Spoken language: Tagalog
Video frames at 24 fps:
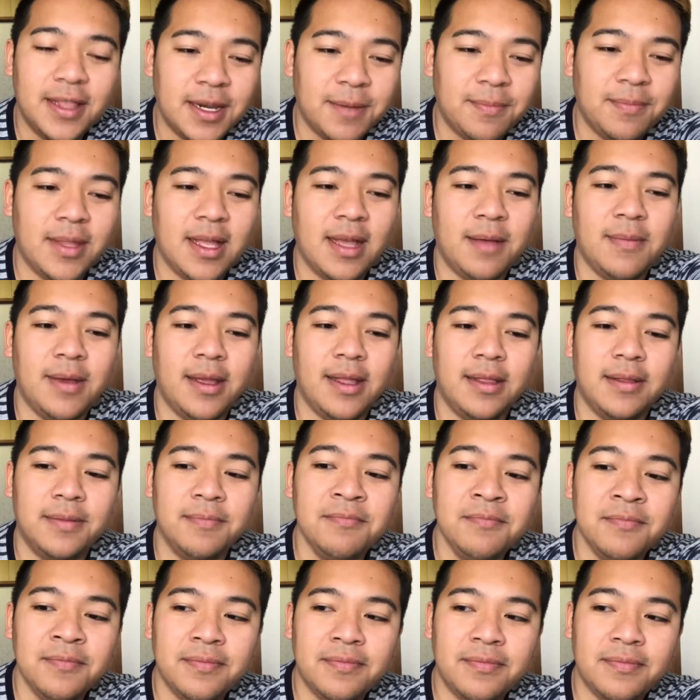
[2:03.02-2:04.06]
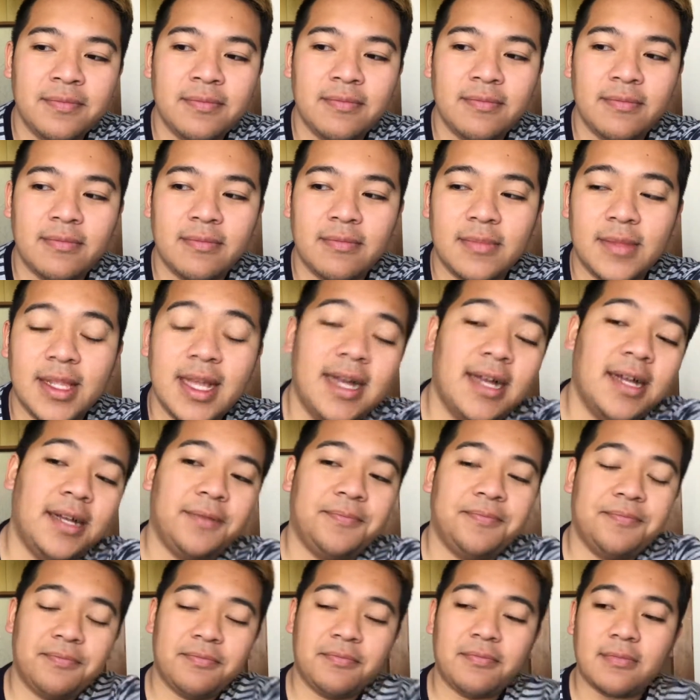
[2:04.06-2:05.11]
trip namin na
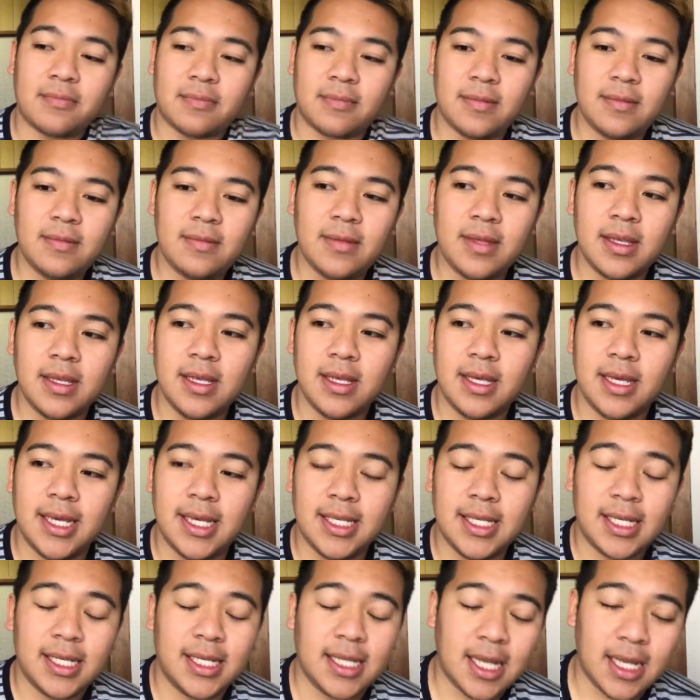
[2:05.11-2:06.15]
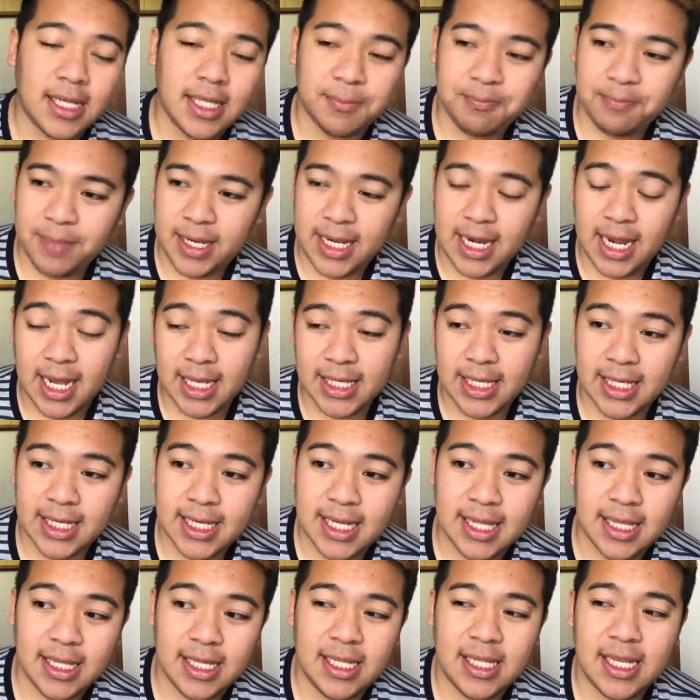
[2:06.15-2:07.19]
isa sa
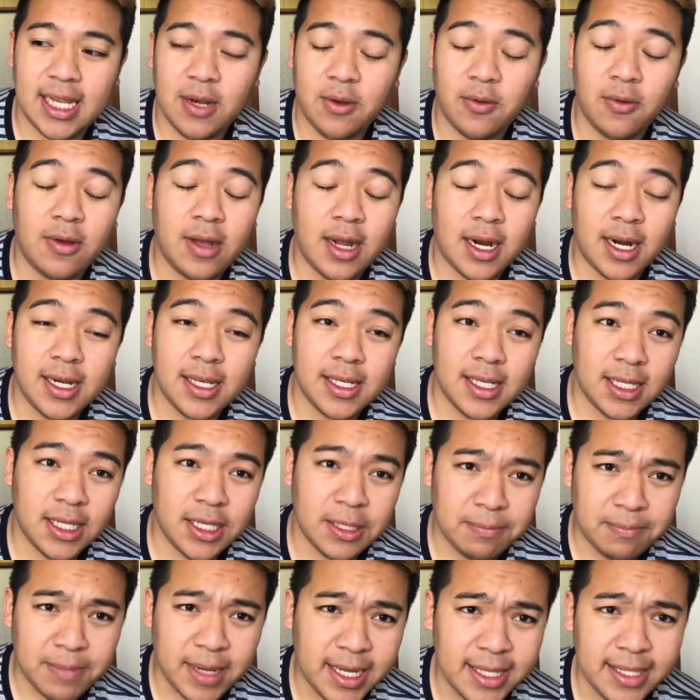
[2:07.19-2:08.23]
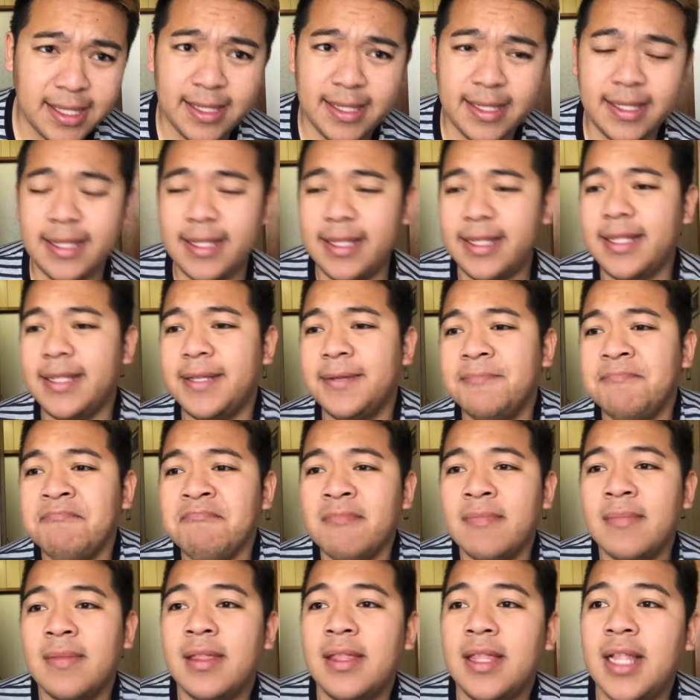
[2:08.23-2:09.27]
pinakasikat din na lugar sa Japan
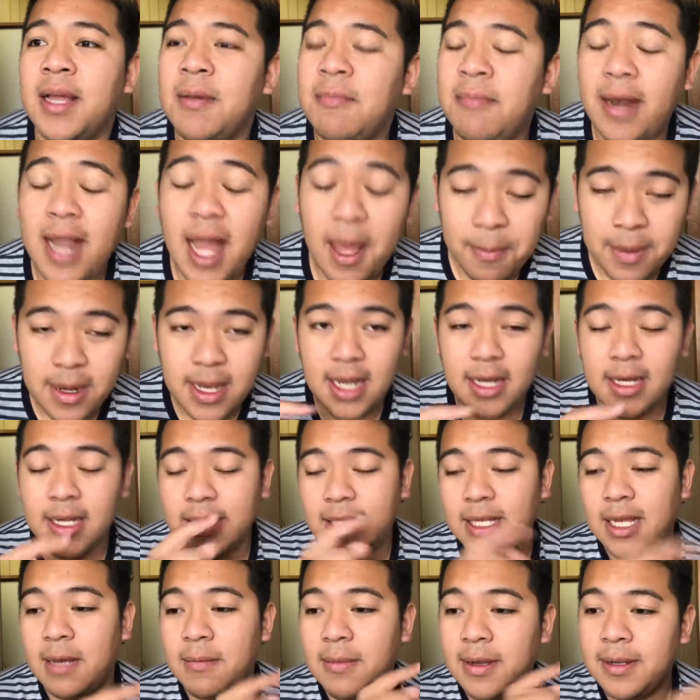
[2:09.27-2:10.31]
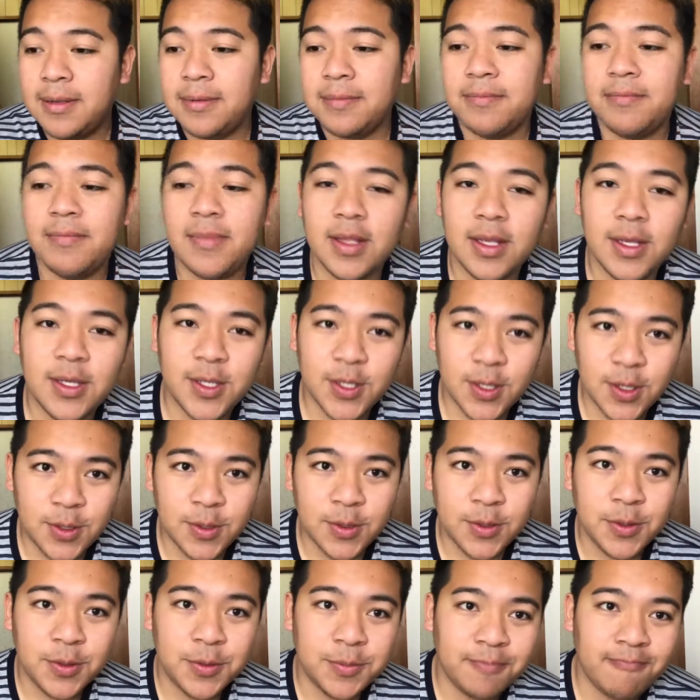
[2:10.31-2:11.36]
na malapit lang din sa amin.
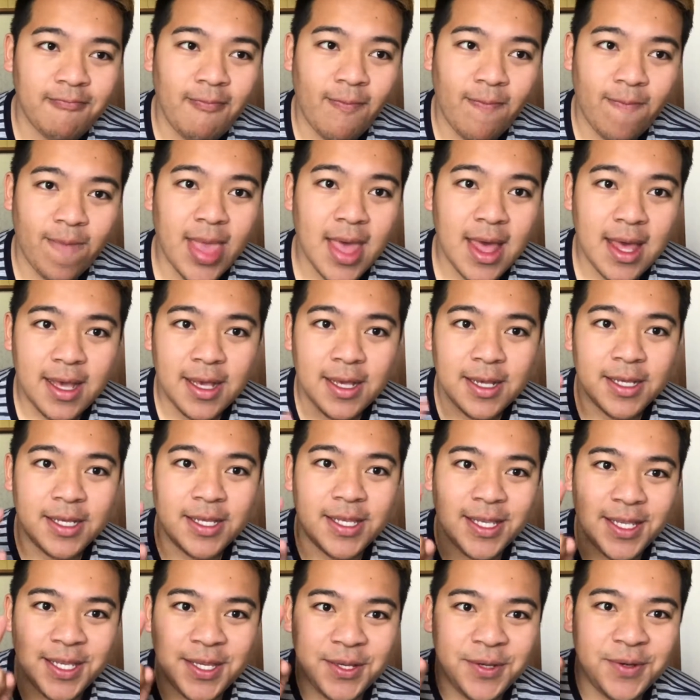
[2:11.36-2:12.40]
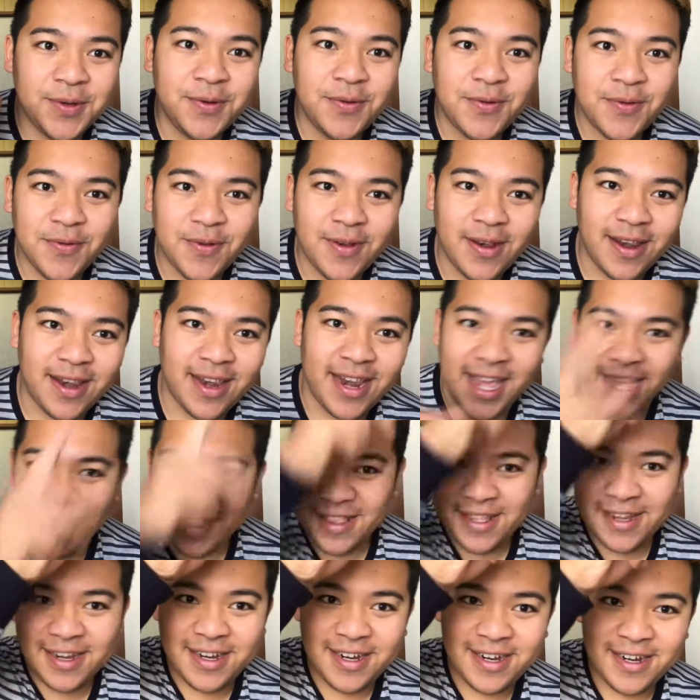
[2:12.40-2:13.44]
So, see you
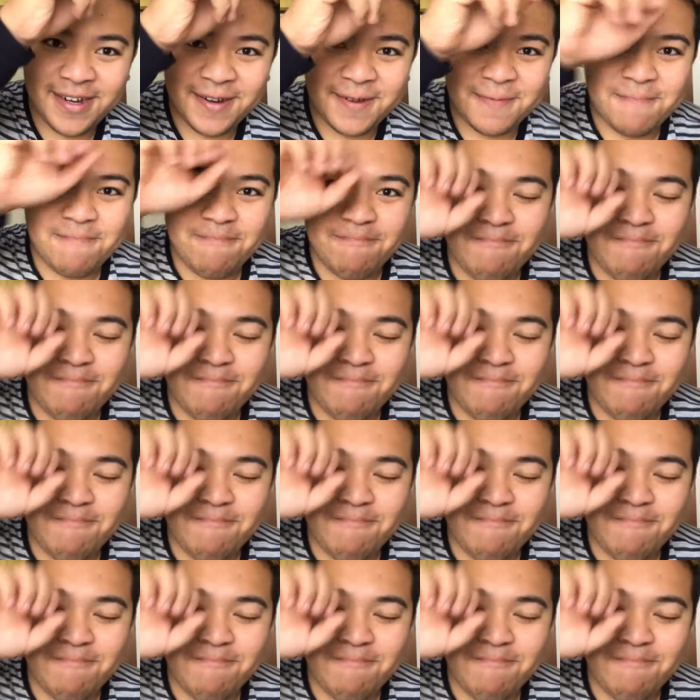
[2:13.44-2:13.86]
later.